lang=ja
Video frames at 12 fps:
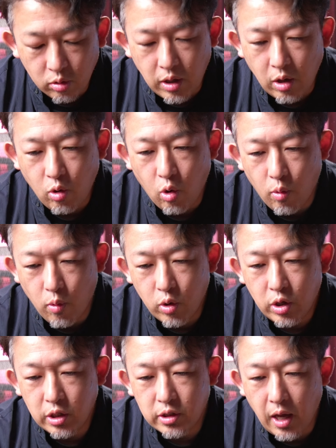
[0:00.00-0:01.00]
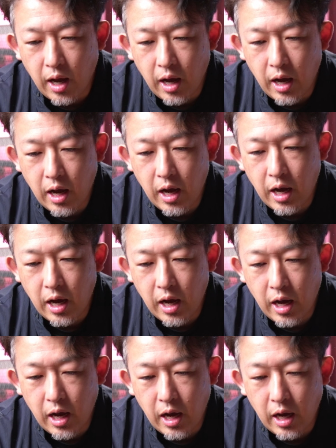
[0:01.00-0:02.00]
結構思い切っ
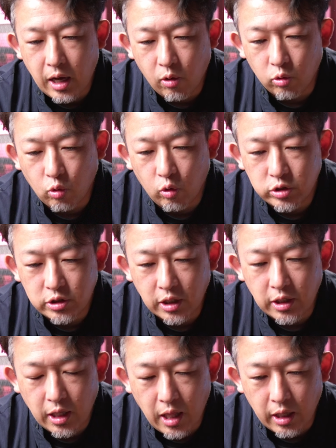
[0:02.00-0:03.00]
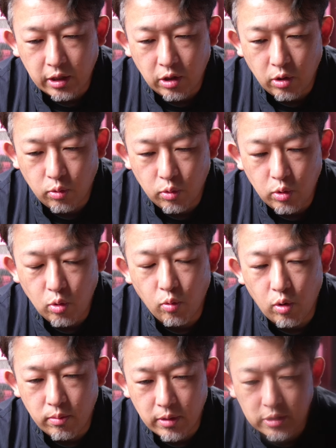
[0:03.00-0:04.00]
たことをしてきたなっていうふうに
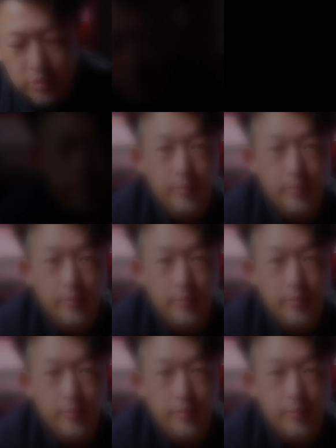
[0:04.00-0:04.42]
思います。